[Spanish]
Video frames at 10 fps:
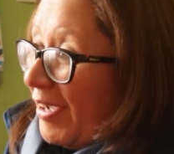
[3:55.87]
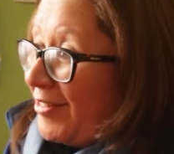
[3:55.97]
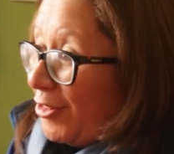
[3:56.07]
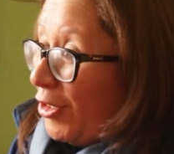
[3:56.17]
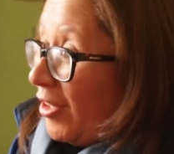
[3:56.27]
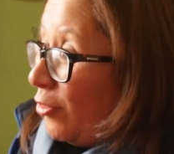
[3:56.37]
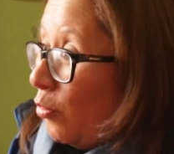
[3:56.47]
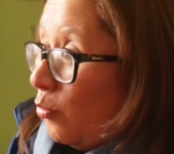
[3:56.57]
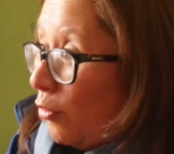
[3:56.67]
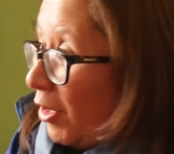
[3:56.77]
Pastor,
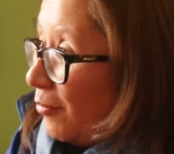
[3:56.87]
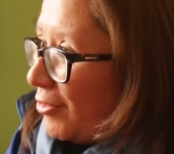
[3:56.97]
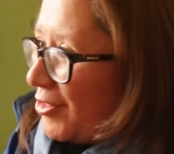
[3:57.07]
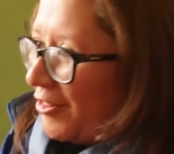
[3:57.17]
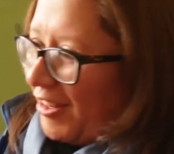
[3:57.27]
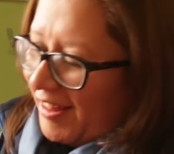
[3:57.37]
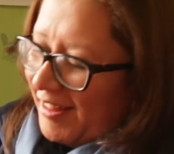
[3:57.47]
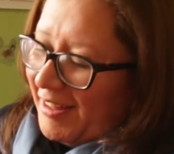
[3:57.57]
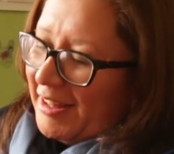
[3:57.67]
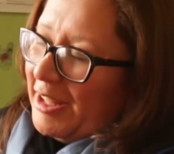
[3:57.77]
estoy muy
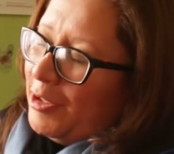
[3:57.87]
emocionada.